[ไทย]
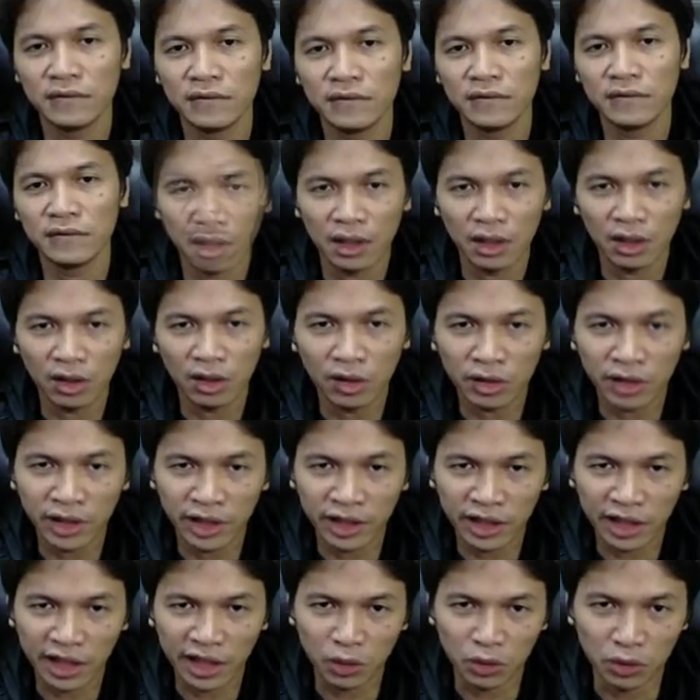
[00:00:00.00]
แล้วก็คลิกอีก
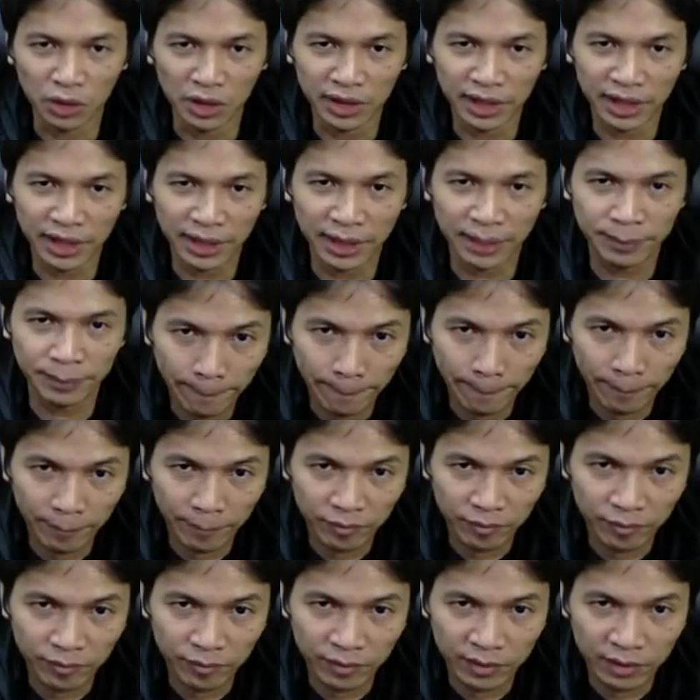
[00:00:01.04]
จุดหนึ่งนะครับ
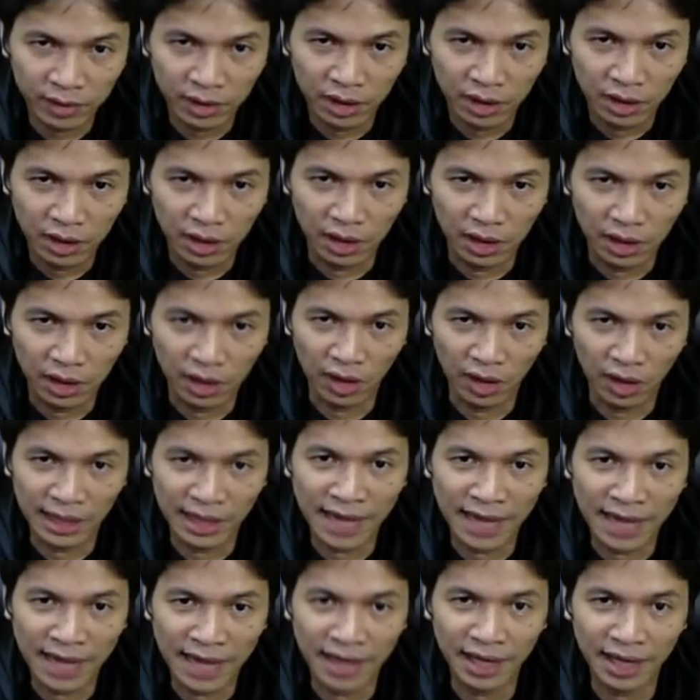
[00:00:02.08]
แล้วก็ลากนะ
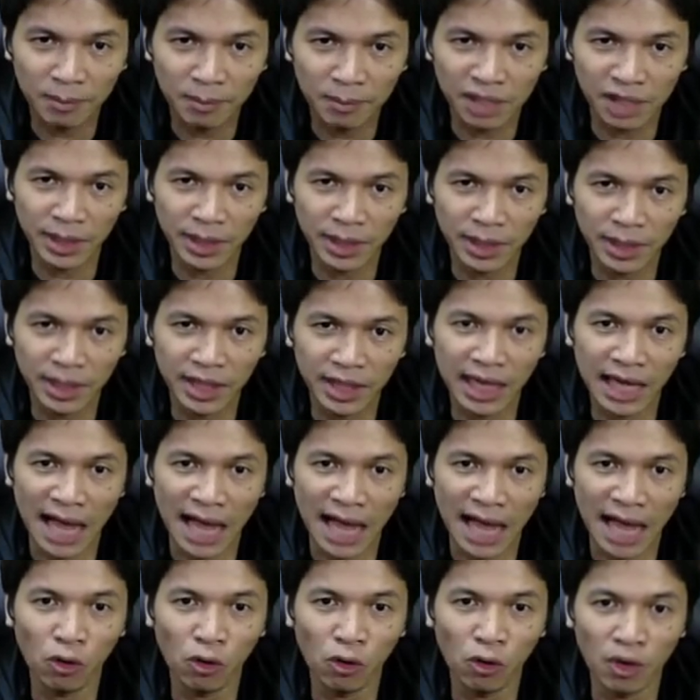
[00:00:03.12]
ครับ มันจะมีขาโผล่
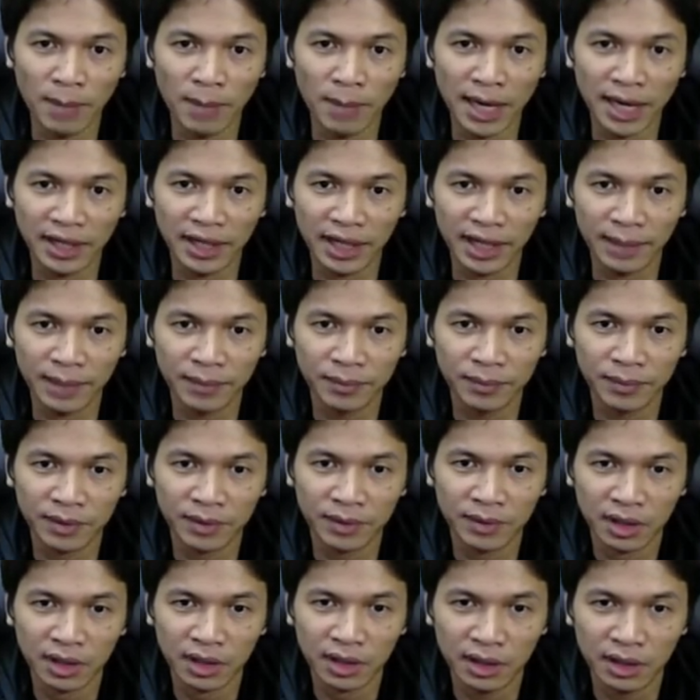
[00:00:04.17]
ออกมานะครับ
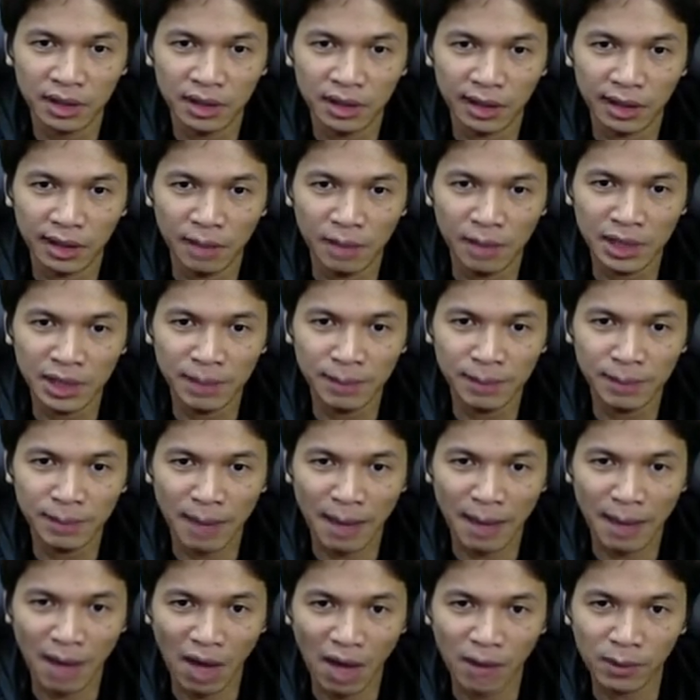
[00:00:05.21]
แล้วมันจะปรับความ
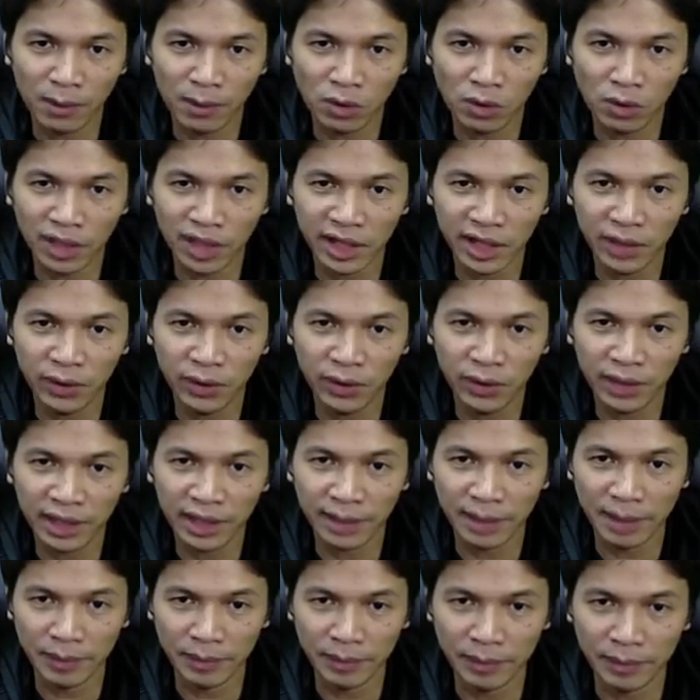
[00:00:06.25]
โค้งได้ด้วยนะครับแบบ
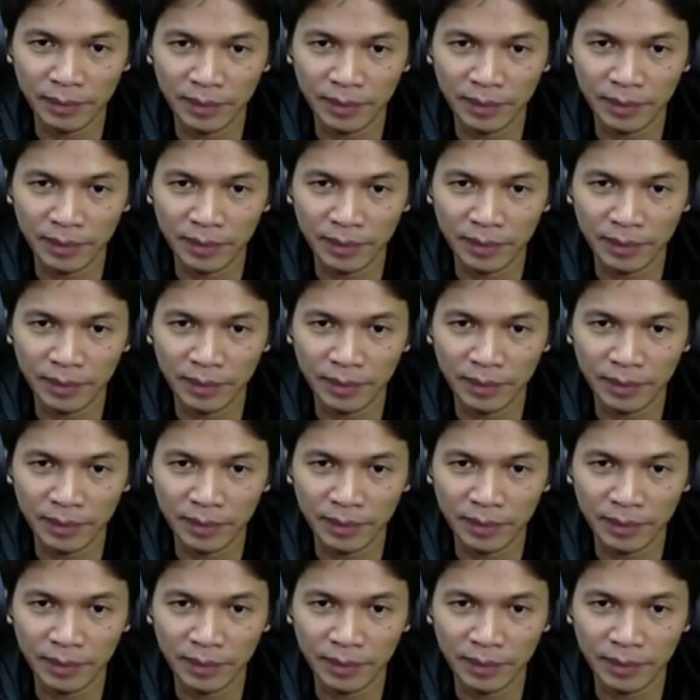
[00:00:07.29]
นี้